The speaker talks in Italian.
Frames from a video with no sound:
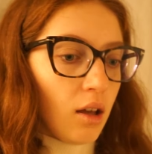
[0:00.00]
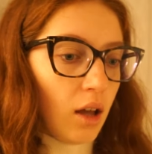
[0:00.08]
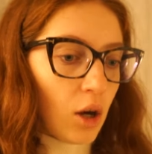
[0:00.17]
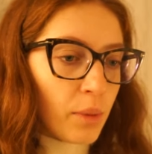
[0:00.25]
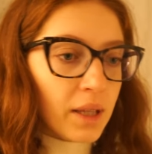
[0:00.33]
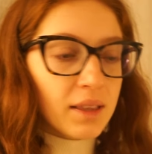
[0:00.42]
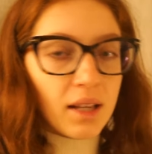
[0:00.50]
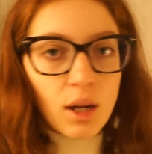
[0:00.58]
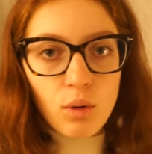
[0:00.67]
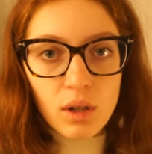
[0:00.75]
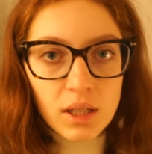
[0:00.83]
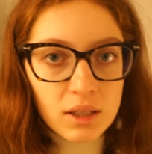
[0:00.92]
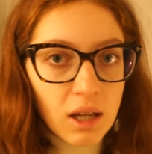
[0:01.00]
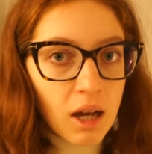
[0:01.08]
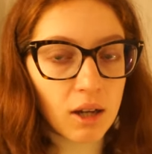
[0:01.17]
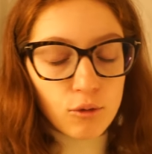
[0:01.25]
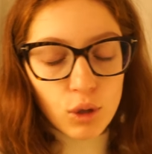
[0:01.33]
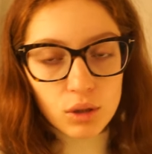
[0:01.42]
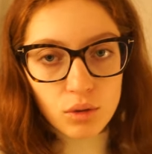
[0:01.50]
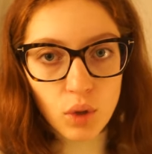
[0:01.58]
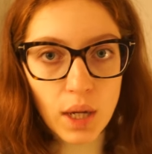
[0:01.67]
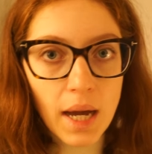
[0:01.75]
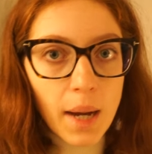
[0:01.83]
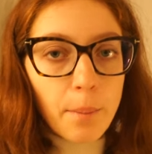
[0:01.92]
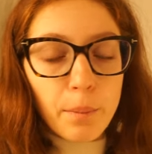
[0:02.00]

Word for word: aumenta la qualità 4k